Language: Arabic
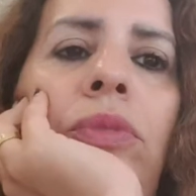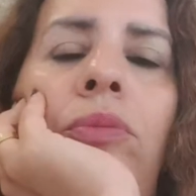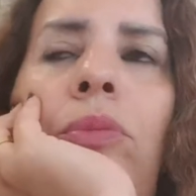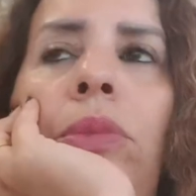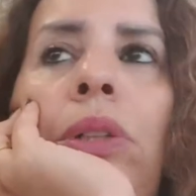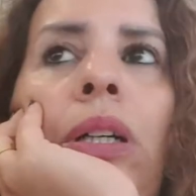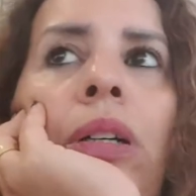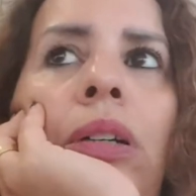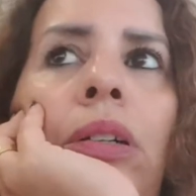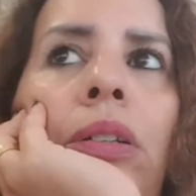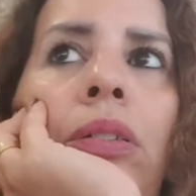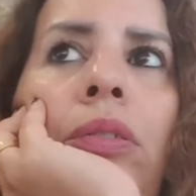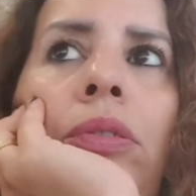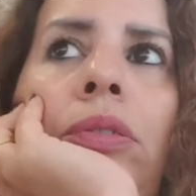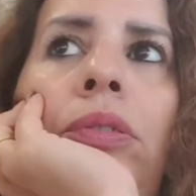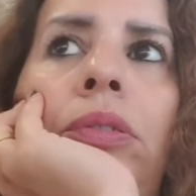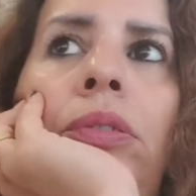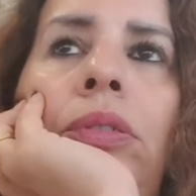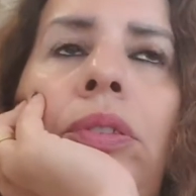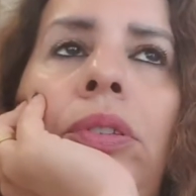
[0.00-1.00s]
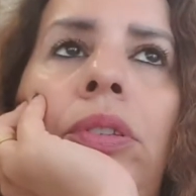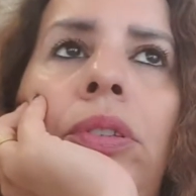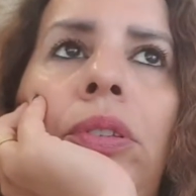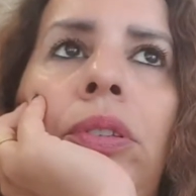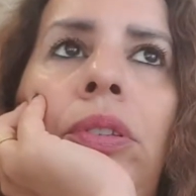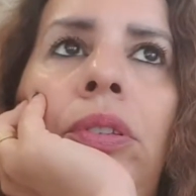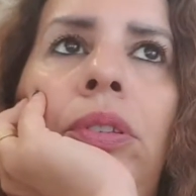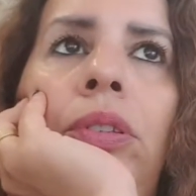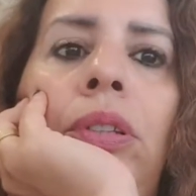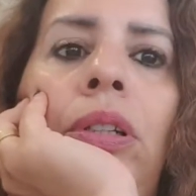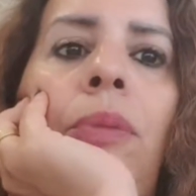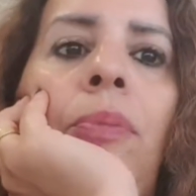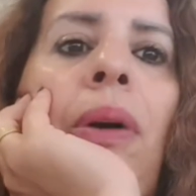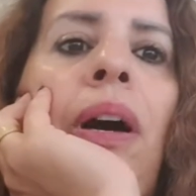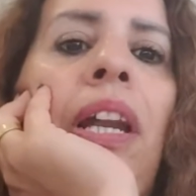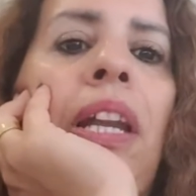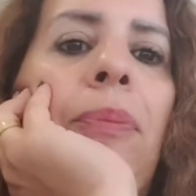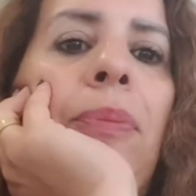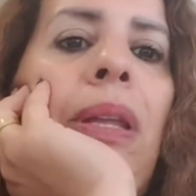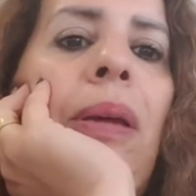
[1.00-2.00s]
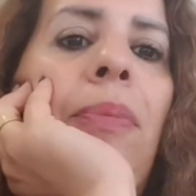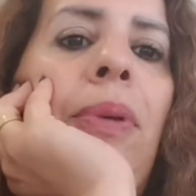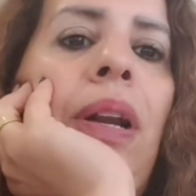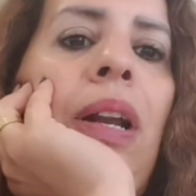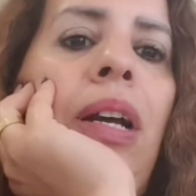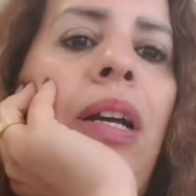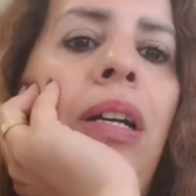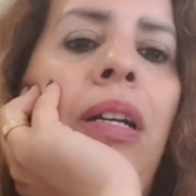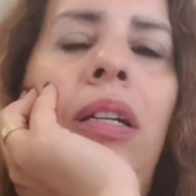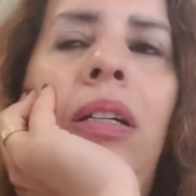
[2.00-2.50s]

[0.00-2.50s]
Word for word: ما المغرب دابا راه